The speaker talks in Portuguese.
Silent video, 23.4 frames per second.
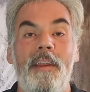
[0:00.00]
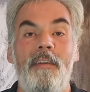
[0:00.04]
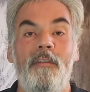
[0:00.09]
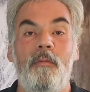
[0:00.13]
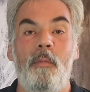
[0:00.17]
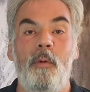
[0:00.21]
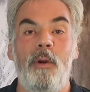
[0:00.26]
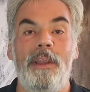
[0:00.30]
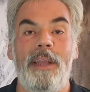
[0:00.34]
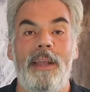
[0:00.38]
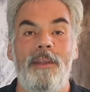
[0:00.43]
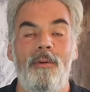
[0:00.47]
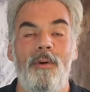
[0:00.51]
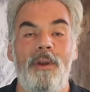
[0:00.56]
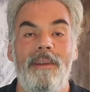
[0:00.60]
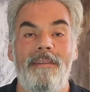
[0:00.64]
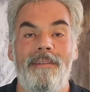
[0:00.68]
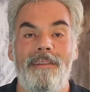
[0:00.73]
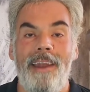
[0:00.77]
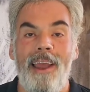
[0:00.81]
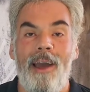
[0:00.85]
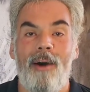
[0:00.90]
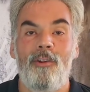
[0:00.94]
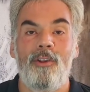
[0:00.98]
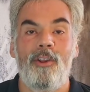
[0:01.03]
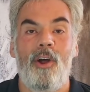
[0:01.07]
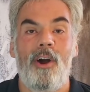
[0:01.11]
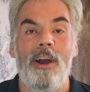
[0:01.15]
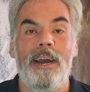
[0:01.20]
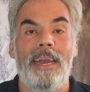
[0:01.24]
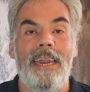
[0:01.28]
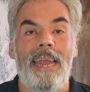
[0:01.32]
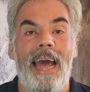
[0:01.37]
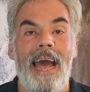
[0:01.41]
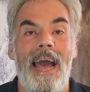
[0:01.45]
transportadoras, Léo Doca
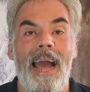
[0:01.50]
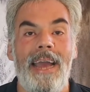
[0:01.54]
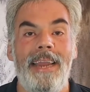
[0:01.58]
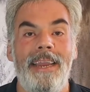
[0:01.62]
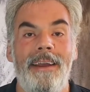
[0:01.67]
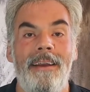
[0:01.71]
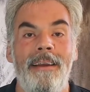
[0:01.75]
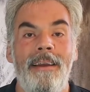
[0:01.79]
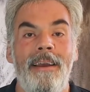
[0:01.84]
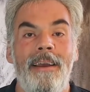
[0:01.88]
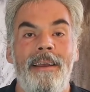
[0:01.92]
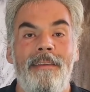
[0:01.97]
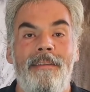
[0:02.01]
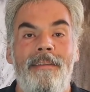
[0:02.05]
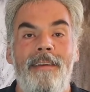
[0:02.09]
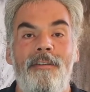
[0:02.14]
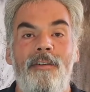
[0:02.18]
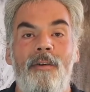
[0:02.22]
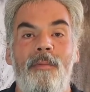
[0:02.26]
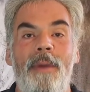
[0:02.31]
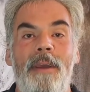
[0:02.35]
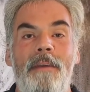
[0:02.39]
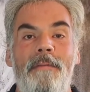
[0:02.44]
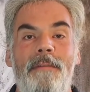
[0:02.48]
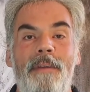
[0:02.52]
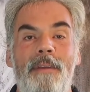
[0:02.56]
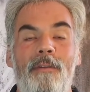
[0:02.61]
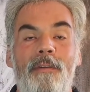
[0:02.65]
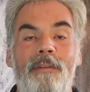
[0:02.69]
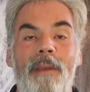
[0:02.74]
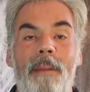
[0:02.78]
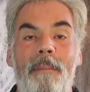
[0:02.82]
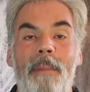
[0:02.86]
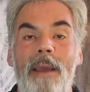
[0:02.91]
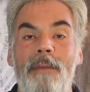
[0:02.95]
na área. Sejam bem-vindos
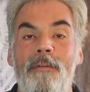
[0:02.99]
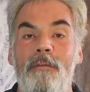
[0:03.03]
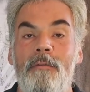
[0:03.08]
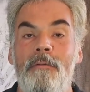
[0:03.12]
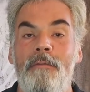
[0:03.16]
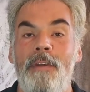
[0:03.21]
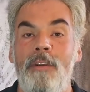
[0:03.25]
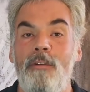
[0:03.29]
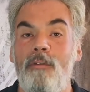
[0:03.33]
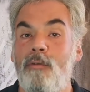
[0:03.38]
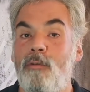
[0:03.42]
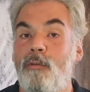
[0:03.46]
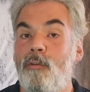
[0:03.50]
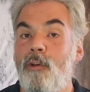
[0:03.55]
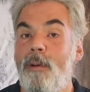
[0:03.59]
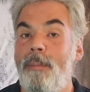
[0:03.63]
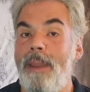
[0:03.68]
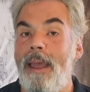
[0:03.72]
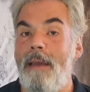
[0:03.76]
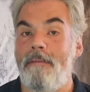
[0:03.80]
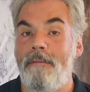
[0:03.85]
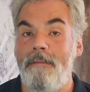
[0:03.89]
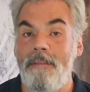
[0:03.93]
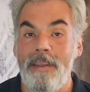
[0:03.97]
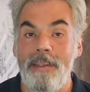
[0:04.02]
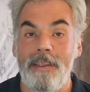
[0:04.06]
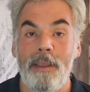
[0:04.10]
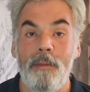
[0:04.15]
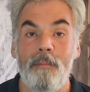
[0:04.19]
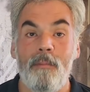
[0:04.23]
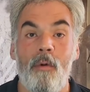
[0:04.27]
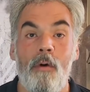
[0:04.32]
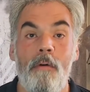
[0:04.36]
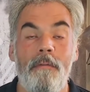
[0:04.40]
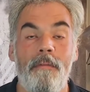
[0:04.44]
a mais um vídeo sobre a vida em
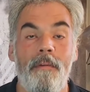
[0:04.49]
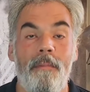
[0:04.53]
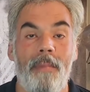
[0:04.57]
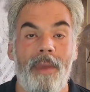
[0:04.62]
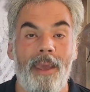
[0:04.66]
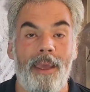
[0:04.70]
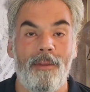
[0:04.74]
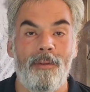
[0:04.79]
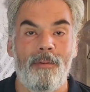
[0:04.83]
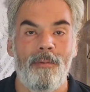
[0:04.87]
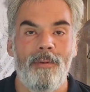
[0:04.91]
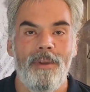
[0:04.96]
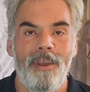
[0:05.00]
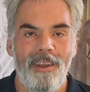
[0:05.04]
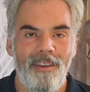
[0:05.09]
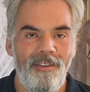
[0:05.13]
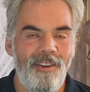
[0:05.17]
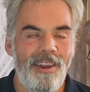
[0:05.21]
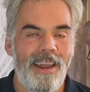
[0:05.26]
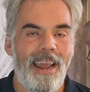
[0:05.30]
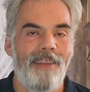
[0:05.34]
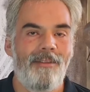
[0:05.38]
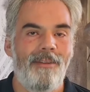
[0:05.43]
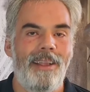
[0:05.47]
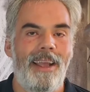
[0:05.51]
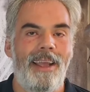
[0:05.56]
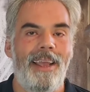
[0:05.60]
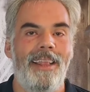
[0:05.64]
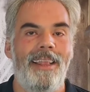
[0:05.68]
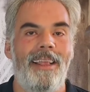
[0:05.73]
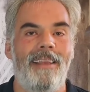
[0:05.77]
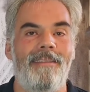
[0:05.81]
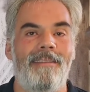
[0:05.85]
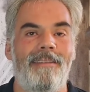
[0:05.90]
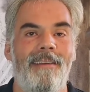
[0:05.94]
movimento, direto da
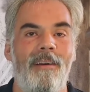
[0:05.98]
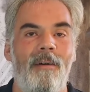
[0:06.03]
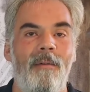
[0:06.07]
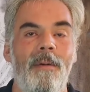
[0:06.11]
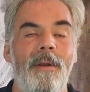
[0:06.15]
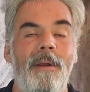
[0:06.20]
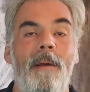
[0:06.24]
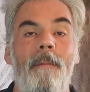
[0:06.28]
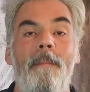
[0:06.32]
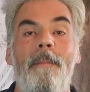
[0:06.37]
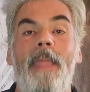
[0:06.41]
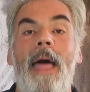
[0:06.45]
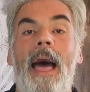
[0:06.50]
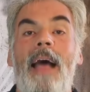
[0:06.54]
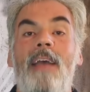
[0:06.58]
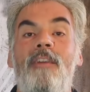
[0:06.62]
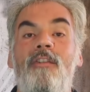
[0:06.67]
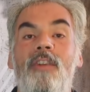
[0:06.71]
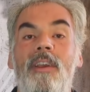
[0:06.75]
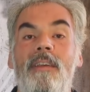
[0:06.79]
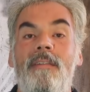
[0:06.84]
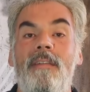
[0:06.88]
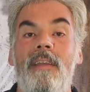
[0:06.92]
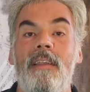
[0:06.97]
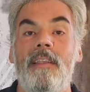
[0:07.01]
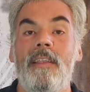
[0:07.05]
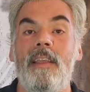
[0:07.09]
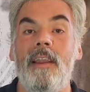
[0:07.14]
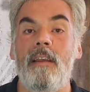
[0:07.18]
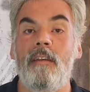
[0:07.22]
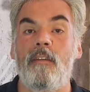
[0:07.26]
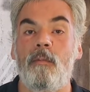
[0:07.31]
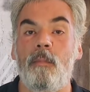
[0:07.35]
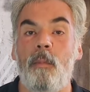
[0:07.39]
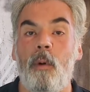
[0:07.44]
redação da agência
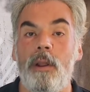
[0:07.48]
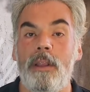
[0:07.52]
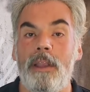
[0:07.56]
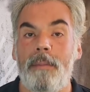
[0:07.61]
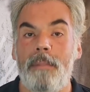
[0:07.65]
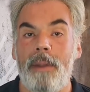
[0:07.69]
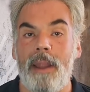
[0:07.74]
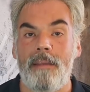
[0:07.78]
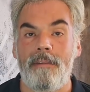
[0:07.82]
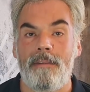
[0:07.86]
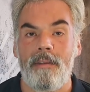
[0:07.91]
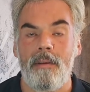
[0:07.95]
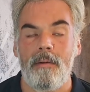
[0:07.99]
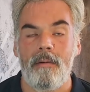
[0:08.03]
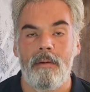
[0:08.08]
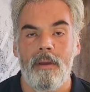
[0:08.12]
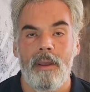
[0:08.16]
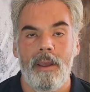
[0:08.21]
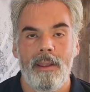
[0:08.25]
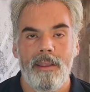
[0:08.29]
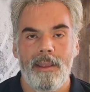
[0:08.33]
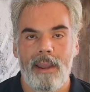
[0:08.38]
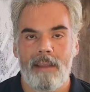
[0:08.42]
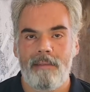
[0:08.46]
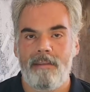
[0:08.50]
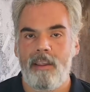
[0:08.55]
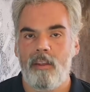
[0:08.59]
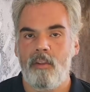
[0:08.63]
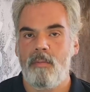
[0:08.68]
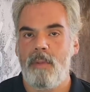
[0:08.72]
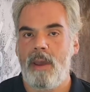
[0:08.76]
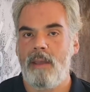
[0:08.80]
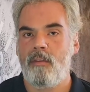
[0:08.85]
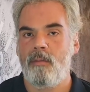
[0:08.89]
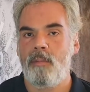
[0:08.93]
Transporta Brasil, trazendo
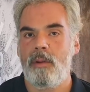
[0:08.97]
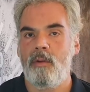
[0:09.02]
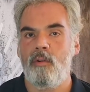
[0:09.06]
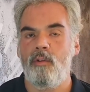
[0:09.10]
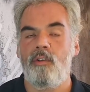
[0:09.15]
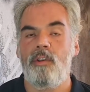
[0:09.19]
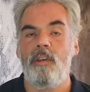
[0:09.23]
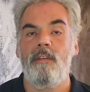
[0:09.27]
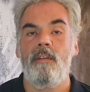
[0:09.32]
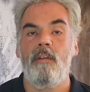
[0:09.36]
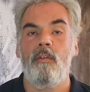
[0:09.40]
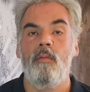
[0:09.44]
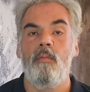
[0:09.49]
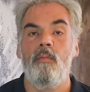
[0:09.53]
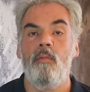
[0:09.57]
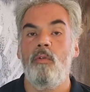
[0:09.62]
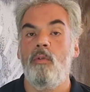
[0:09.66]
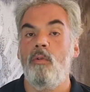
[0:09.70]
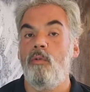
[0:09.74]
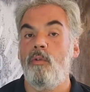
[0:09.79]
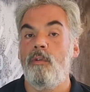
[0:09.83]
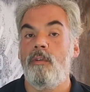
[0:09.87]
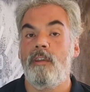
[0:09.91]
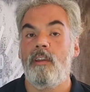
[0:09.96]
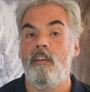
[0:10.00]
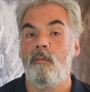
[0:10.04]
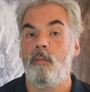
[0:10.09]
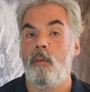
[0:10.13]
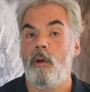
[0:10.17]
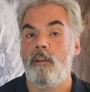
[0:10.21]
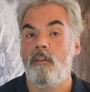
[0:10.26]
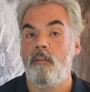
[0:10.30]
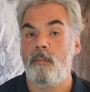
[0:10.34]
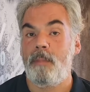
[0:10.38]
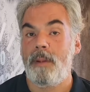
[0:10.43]
mais uma notícia do mundo dos
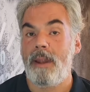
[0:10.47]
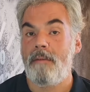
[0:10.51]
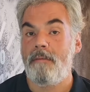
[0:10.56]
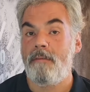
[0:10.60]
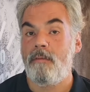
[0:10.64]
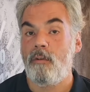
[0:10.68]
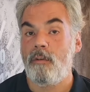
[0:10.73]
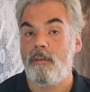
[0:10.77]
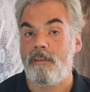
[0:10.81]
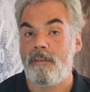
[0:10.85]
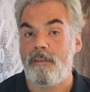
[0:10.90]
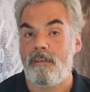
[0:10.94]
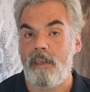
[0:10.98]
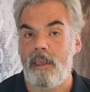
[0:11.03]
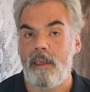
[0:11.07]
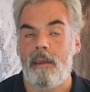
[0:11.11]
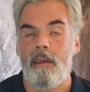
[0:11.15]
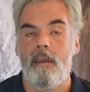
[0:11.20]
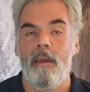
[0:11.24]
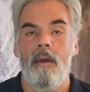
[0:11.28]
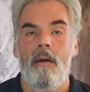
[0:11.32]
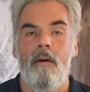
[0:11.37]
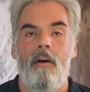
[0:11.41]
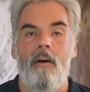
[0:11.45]
transportes para você.